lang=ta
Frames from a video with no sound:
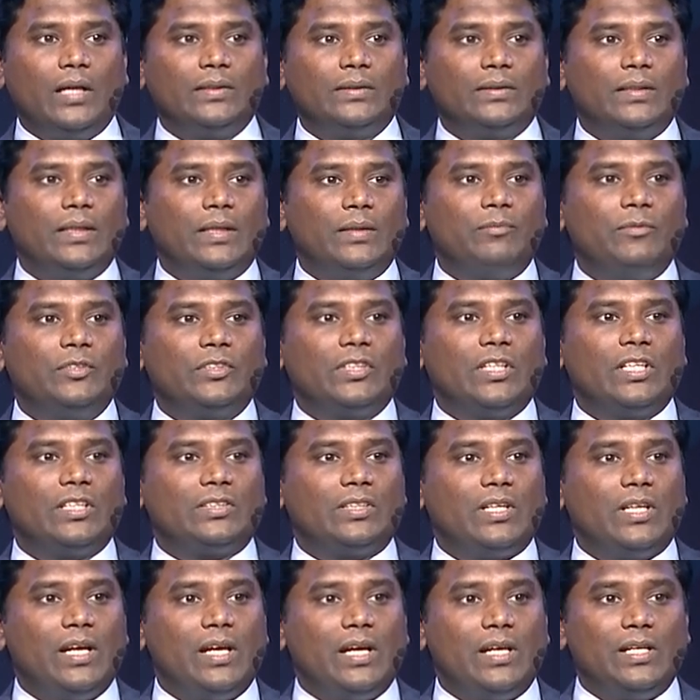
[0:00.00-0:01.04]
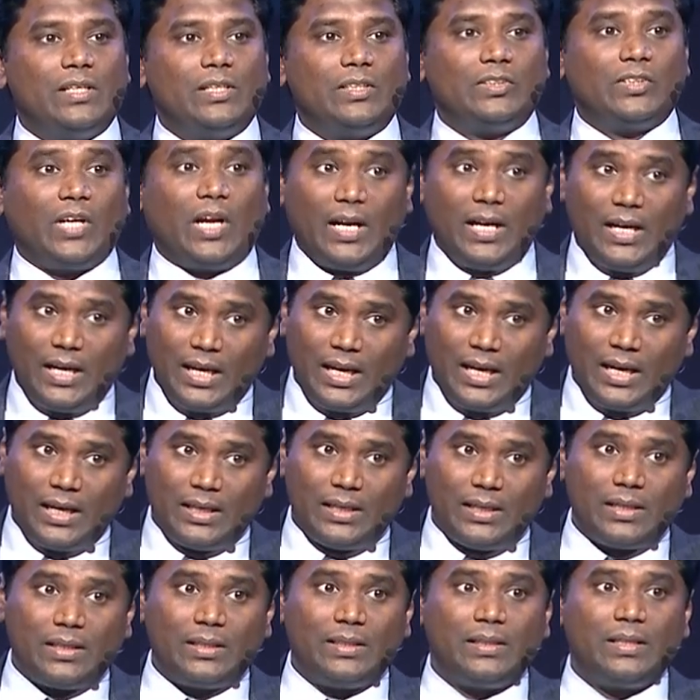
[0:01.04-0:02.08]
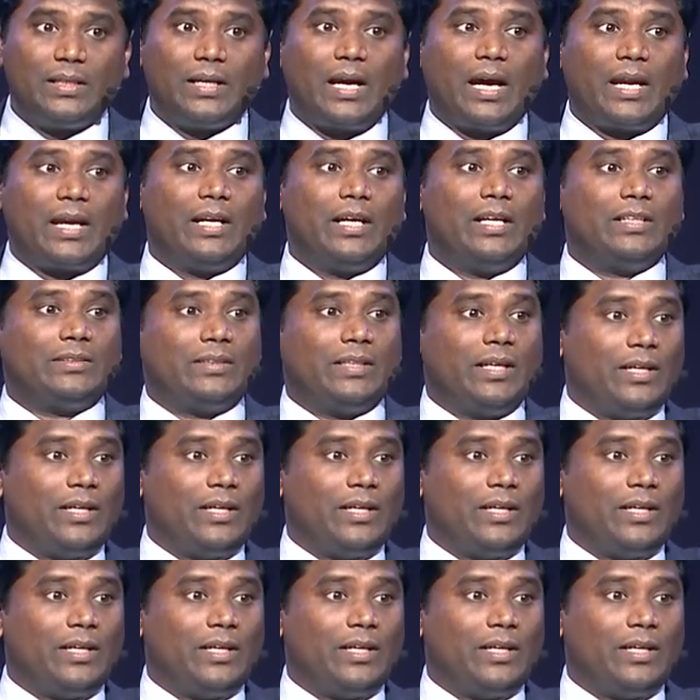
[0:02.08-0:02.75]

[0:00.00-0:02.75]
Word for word: அந்த பிஸ்னஸில் சண்டே இருந்து காரியங்களை